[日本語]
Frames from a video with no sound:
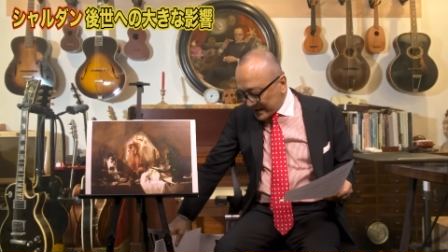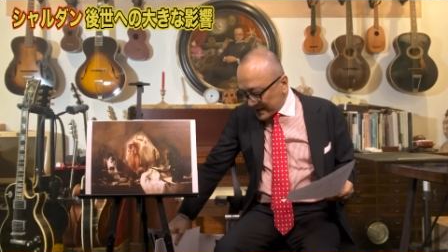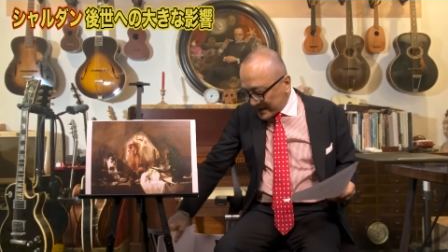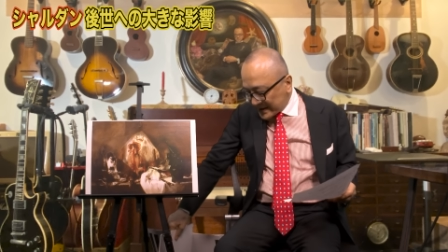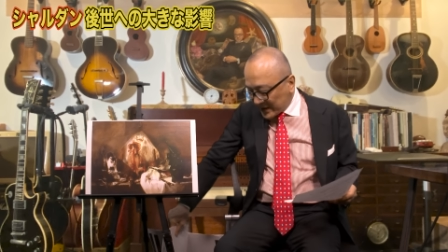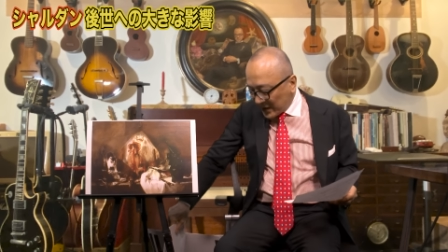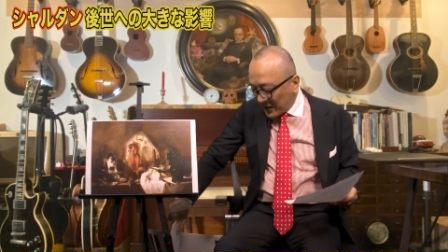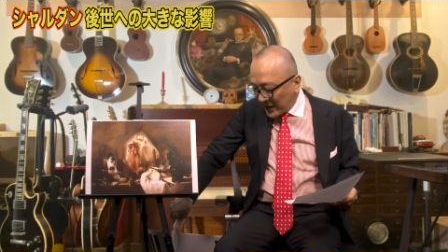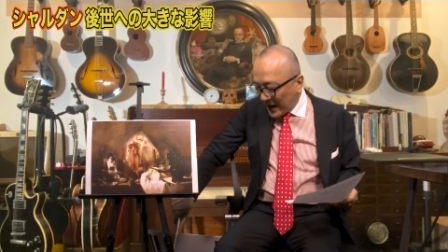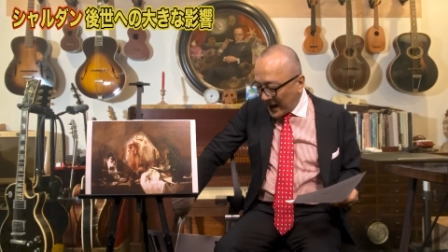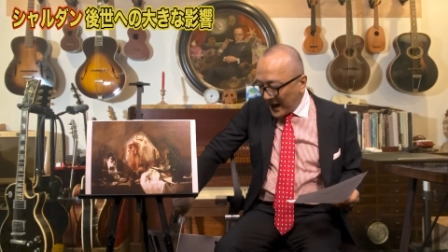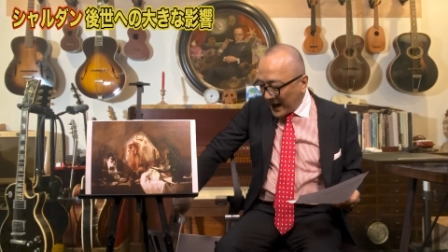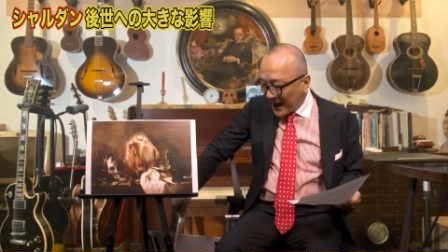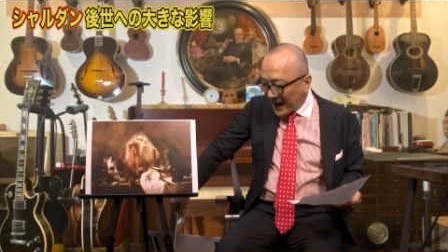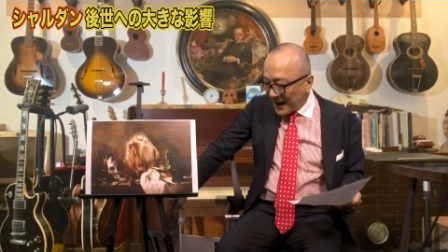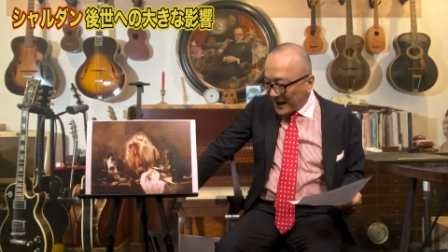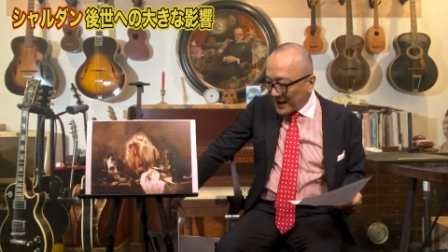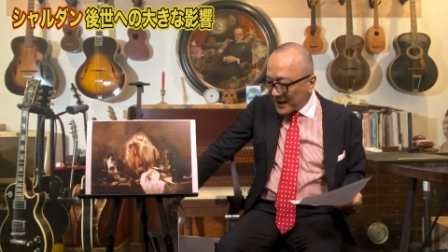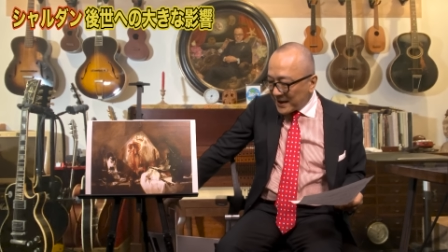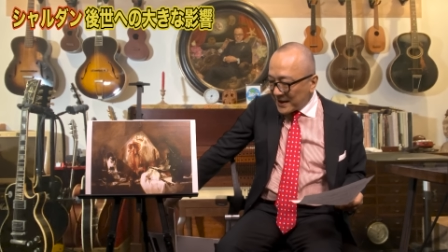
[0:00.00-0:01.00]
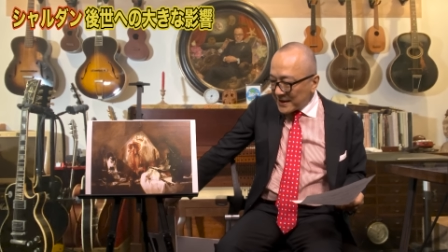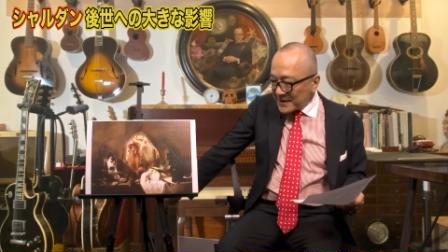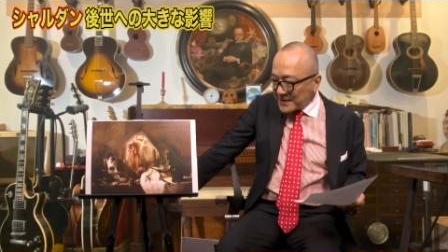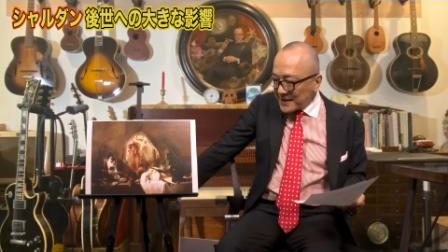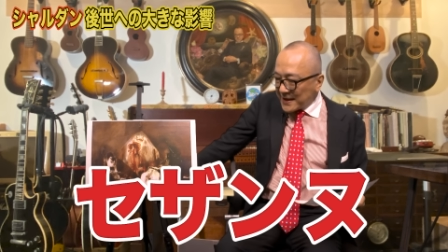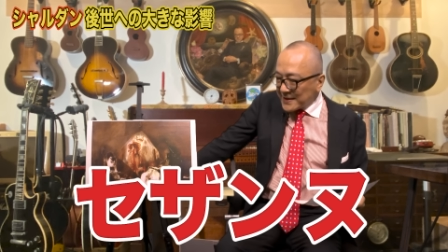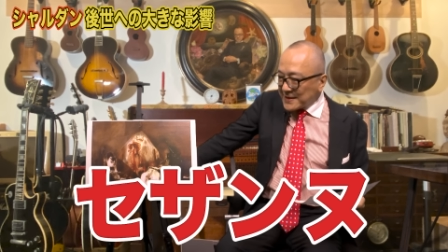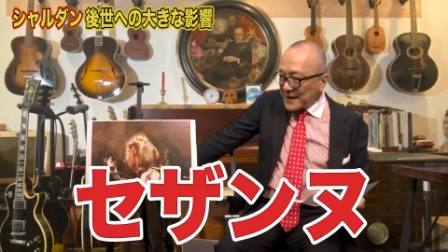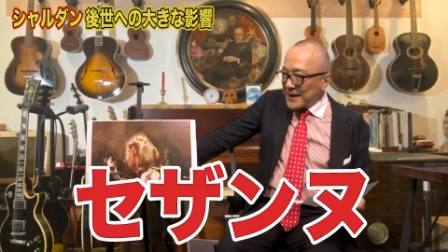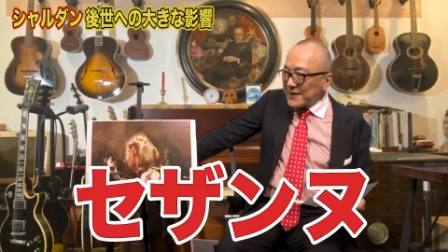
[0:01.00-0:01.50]
人が
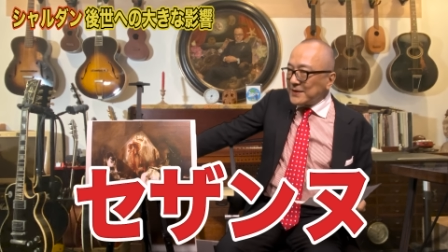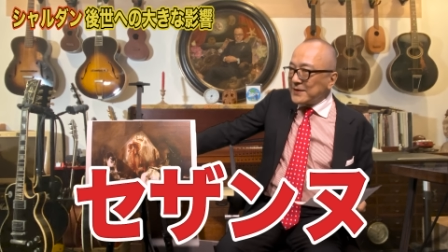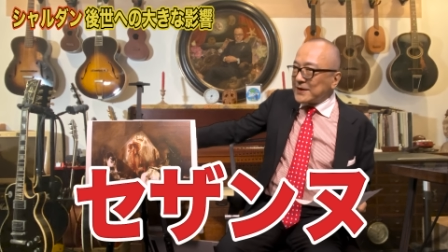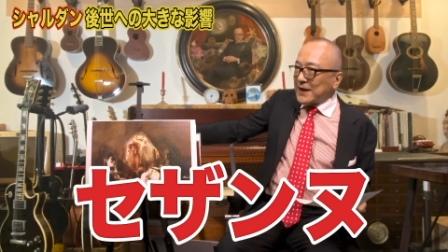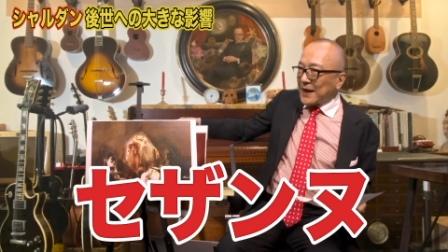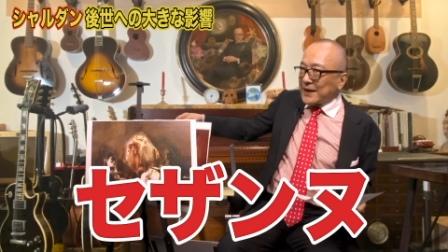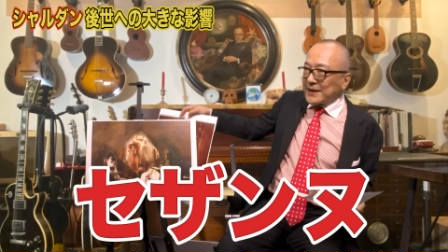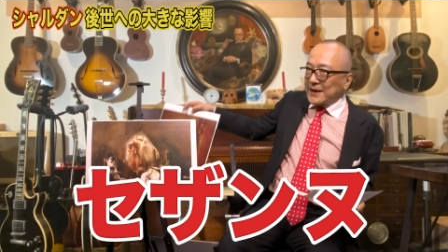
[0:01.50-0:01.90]
セザンヌな